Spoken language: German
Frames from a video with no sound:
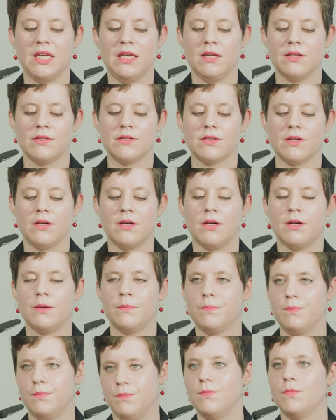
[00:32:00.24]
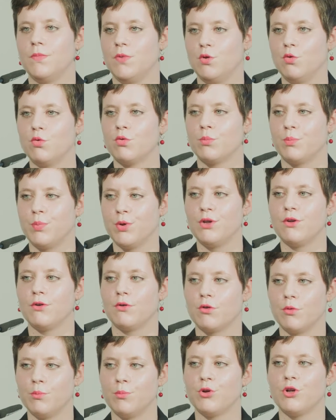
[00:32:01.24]
geht, äh,
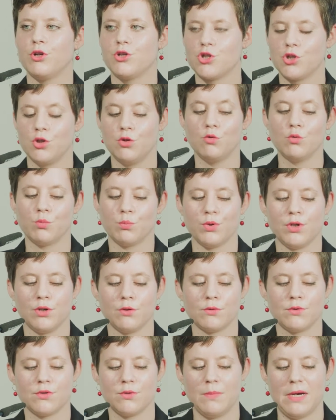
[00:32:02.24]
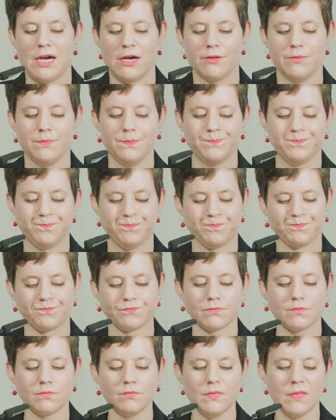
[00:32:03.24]
Jugendbildung und politische Jugendbildung zu machen.
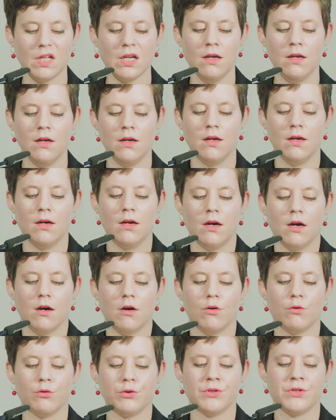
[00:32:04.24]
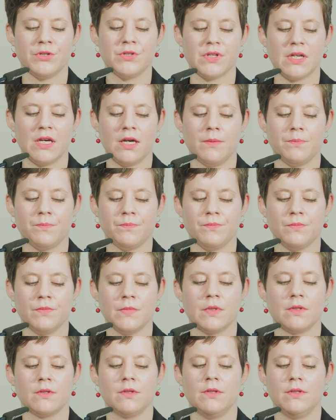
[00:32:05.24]
Und ähm,
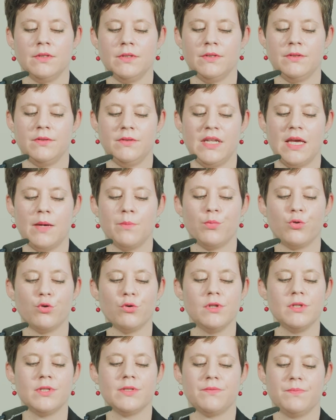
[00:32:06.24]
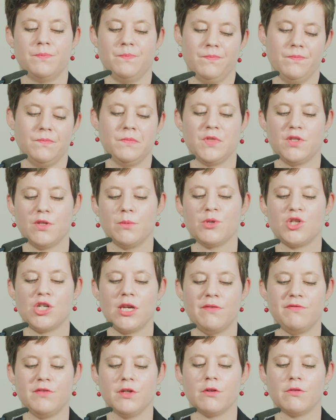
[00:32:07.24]
der Impuls zur
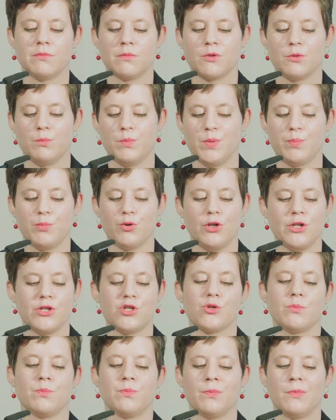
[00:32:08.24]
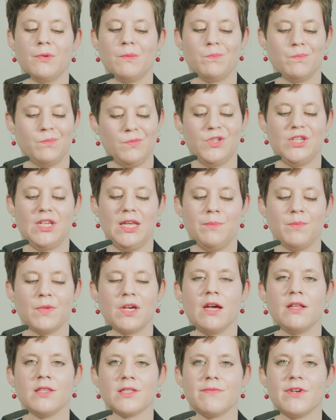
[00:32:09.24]
Beschäftigung mit politischen Themen
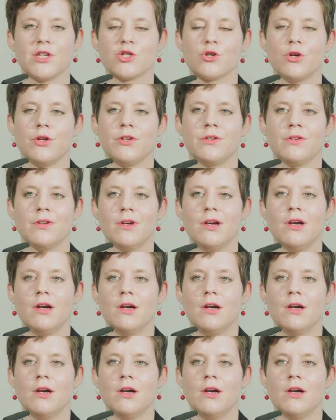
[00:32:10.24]
kann zwar schon